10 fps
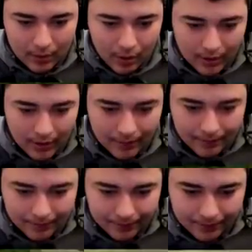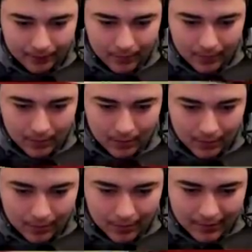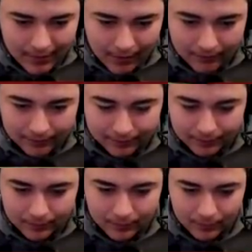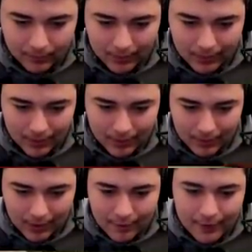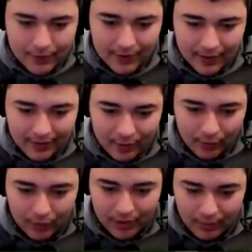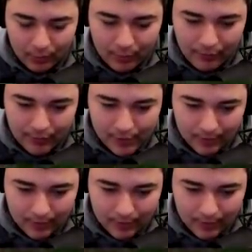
Ok. Oh, Tiens Vite, vite, vas-y, on rentre dans la maison, il,